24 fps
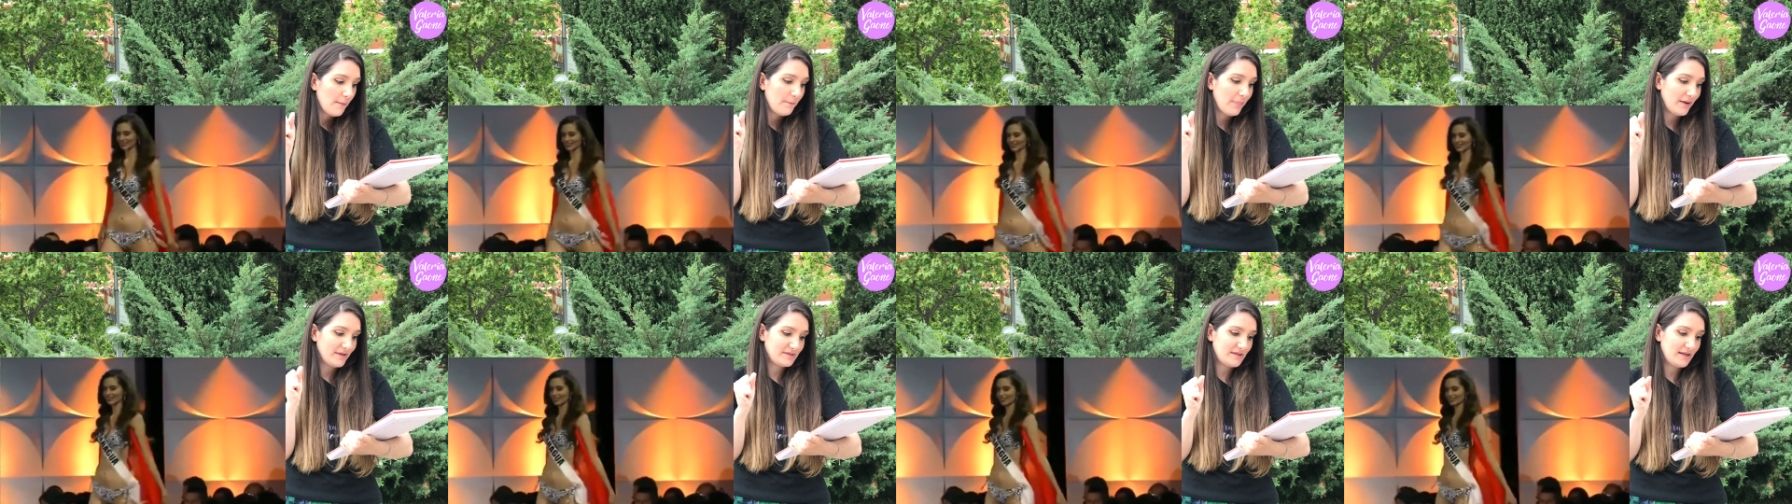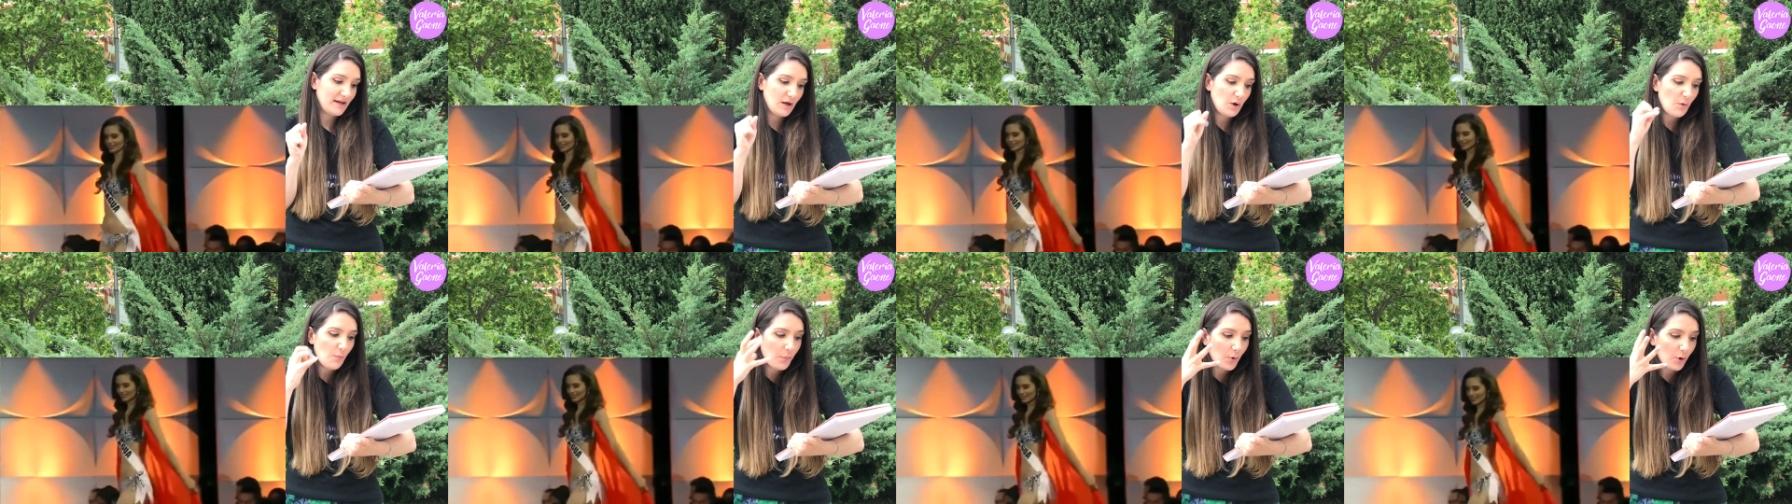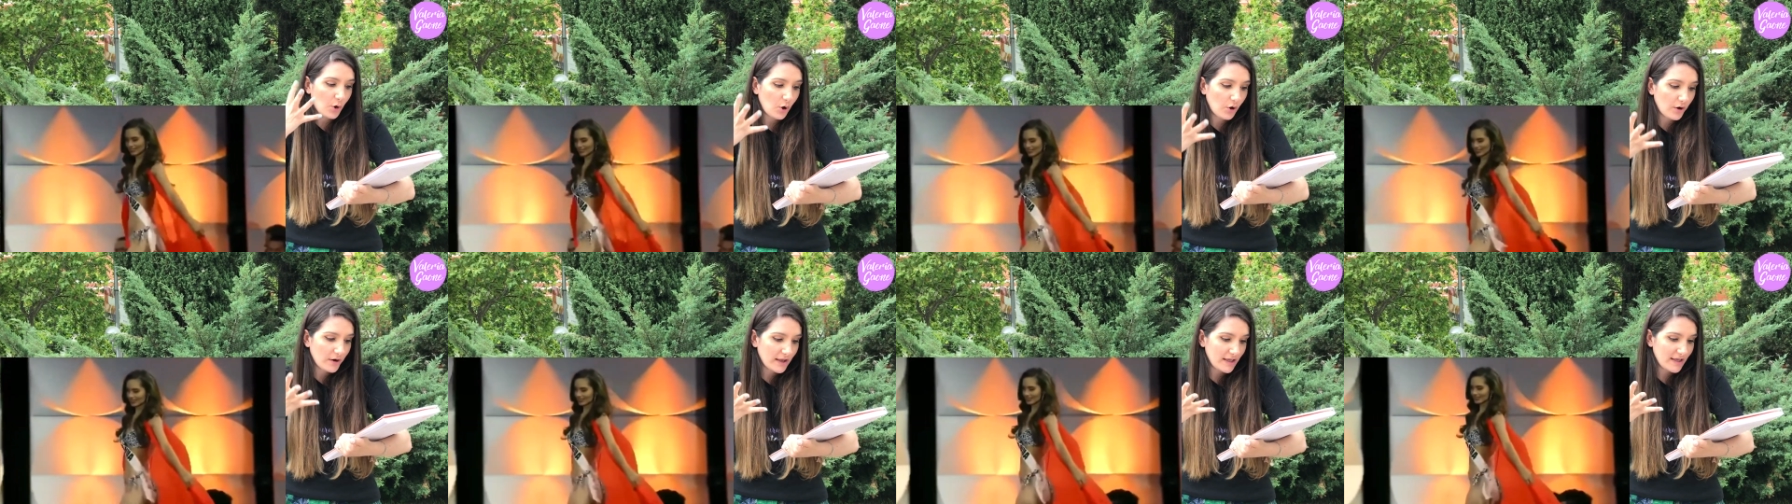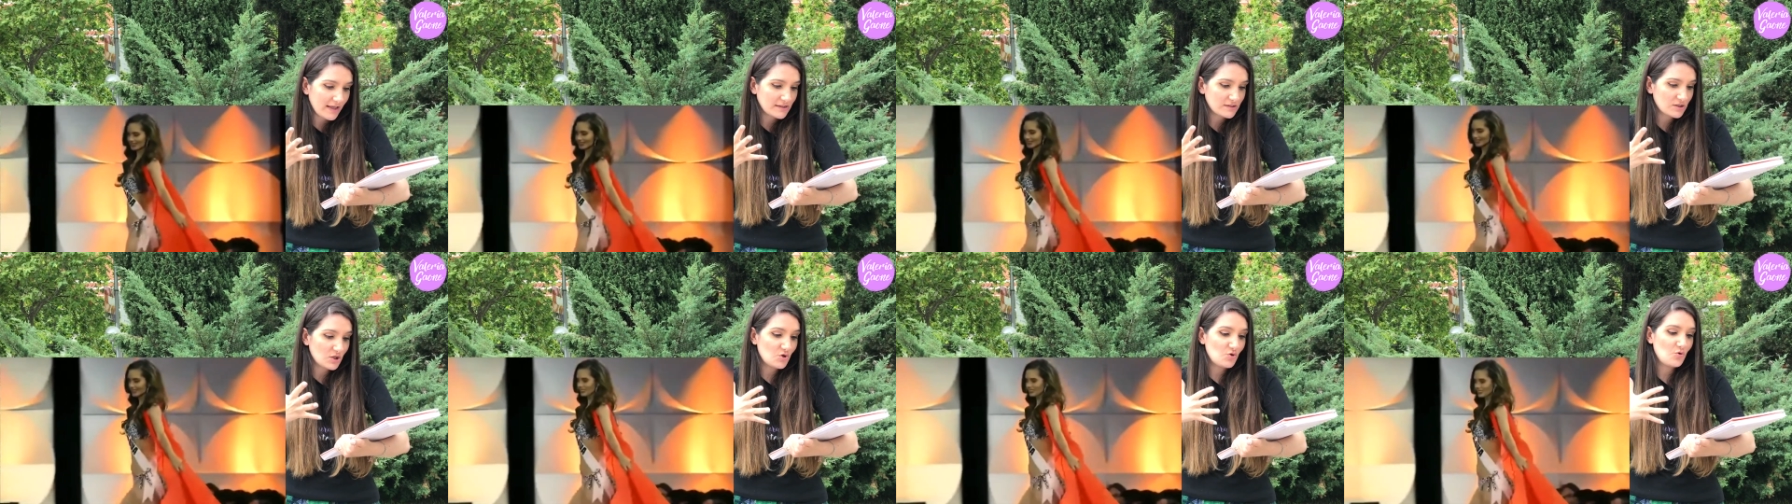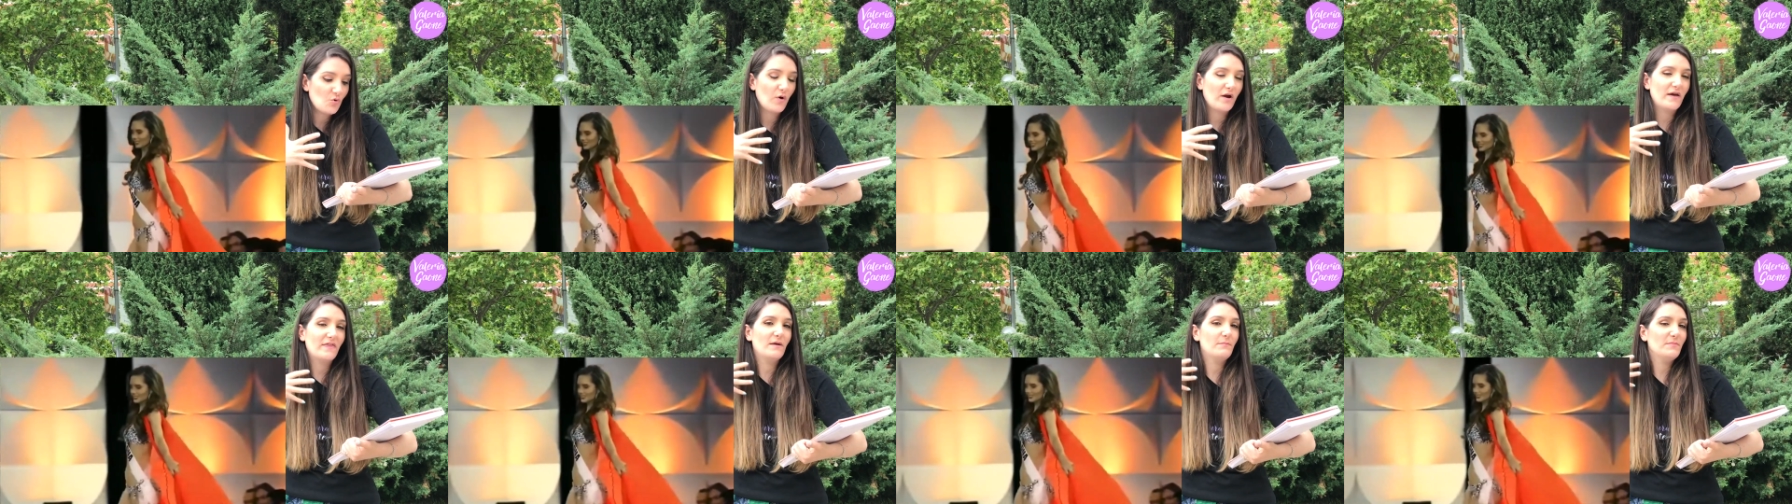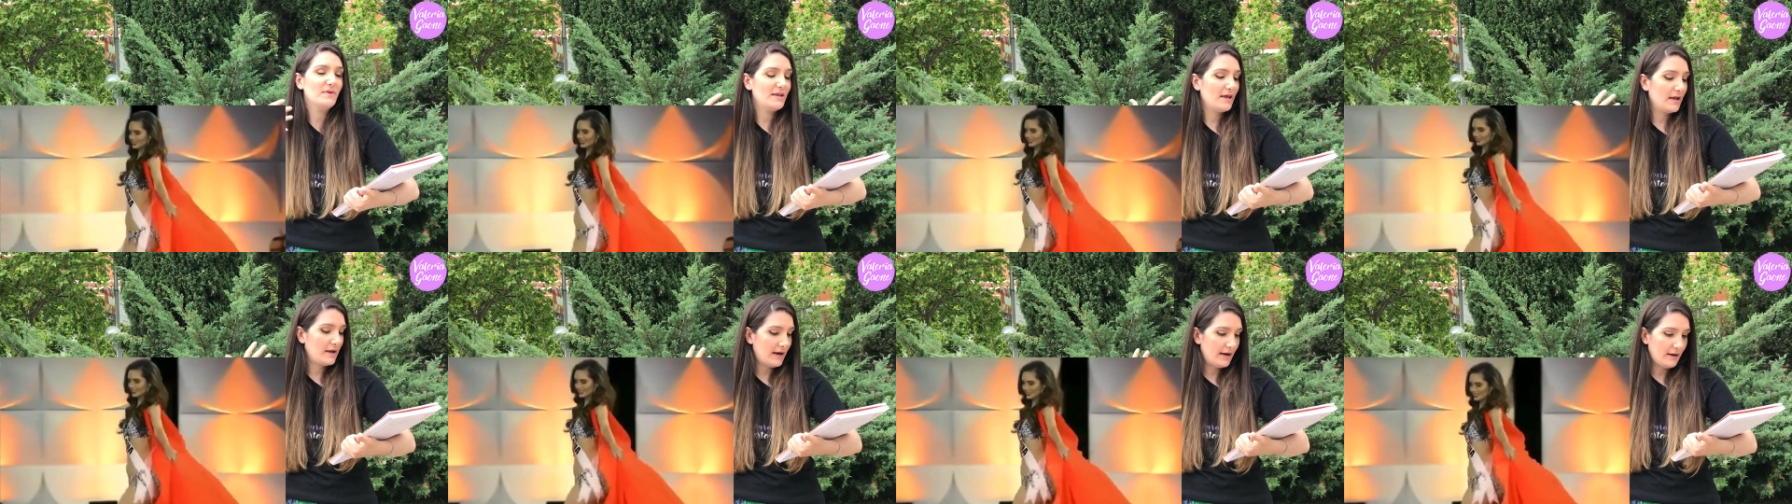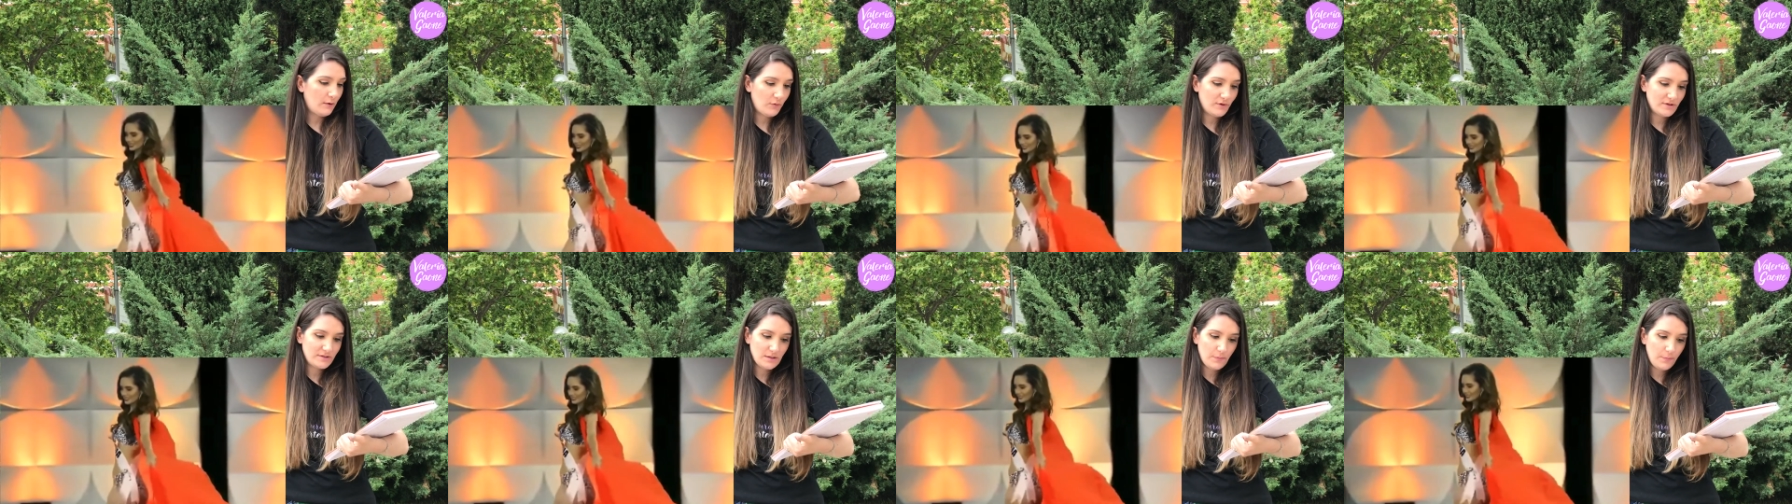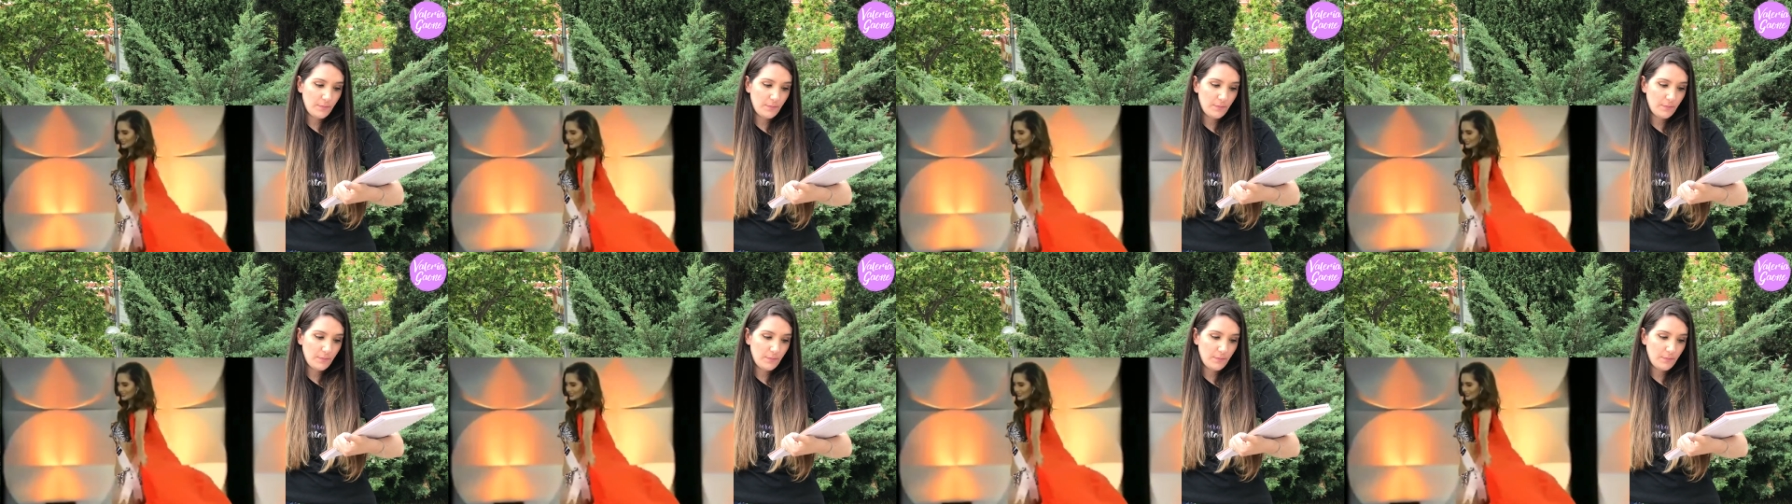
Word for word: pasarela un poco gris, no es de mis nicaragüenses